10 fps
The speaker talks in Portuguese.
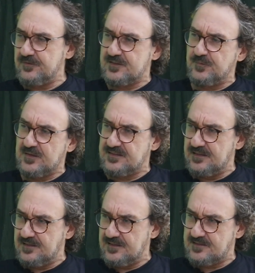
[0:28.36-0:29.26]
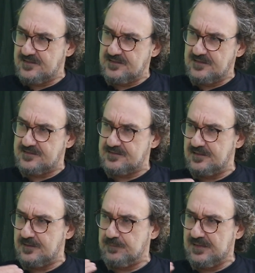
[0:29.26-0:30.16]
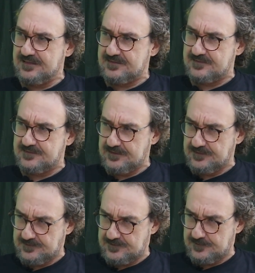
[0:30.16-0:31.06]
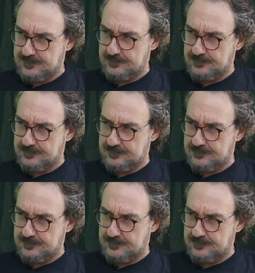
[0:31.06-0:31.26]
que você fazia antes de ser palestrante?